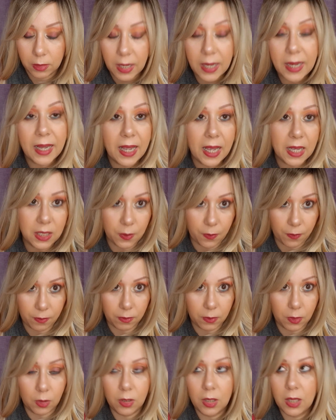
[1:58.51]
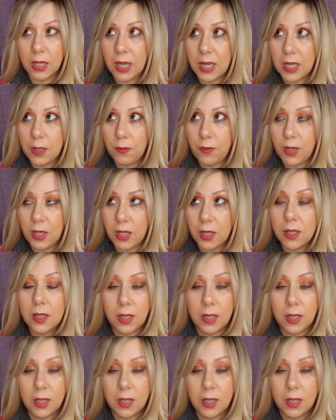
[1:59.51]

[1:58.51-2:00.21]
En Cas... No, en free,